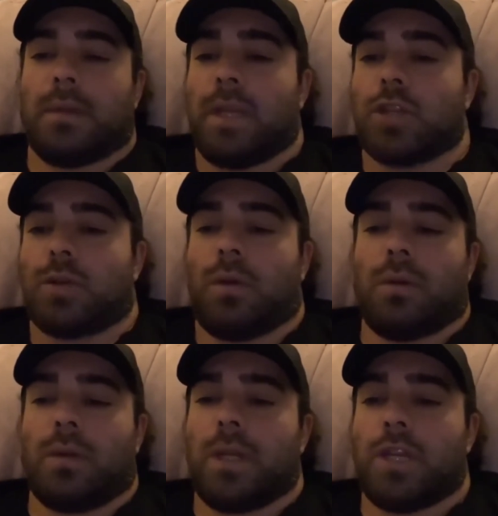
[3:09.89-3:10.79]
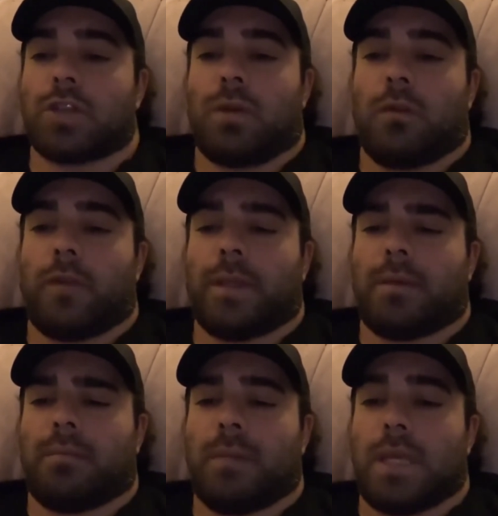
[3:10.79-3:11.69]
les gens, les gens, en
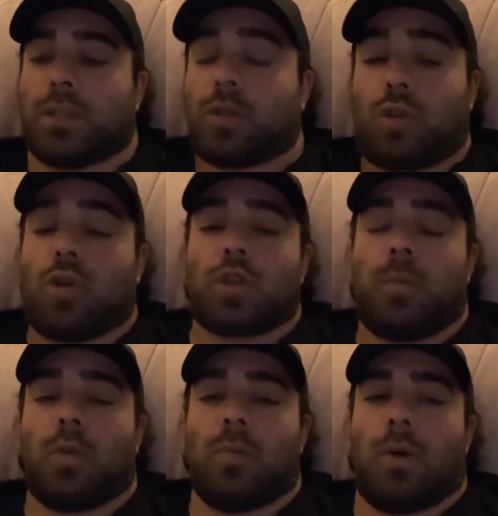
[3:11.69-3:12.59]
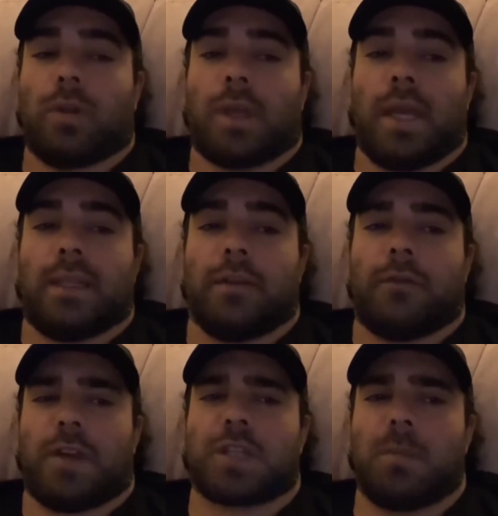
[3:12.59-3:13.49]
fait, est ce que je peux comprendre, étaient
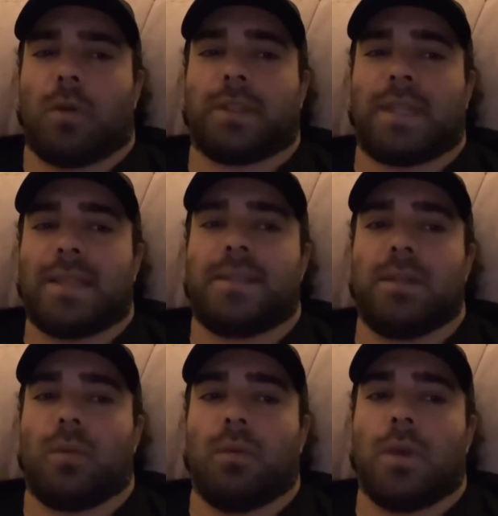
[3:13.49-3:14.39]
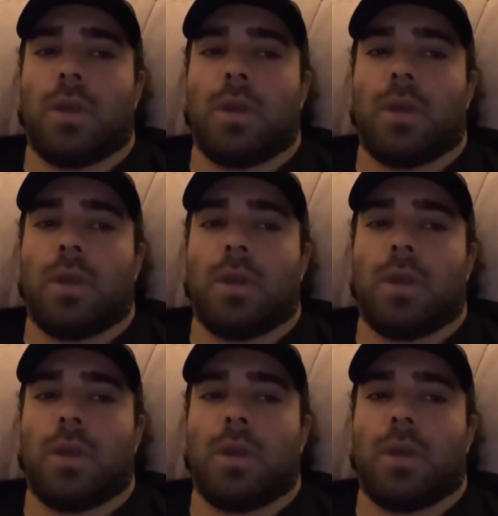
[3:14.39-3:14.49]
vachement tatillons